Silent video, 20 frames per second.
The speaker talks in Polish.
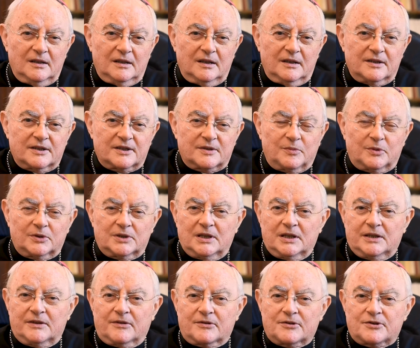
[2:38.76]
E, z
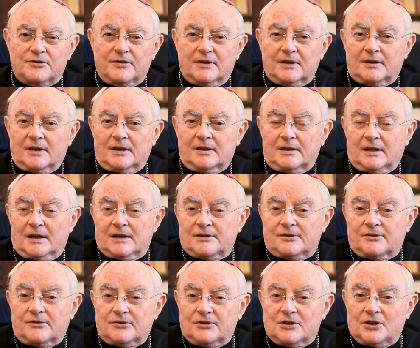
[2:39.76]
modlitwą świętej
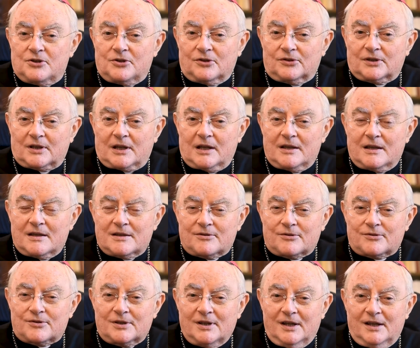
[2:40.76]
Teresy od Dzieciątka
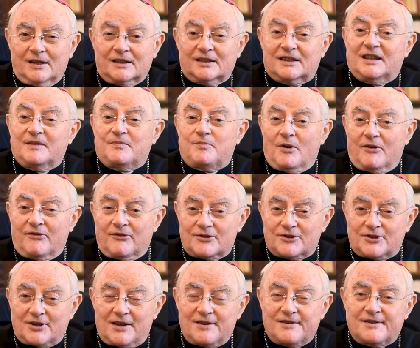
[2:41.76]
Jezus, typowo
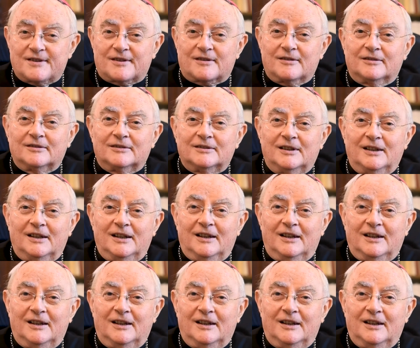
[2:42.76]
żeńską.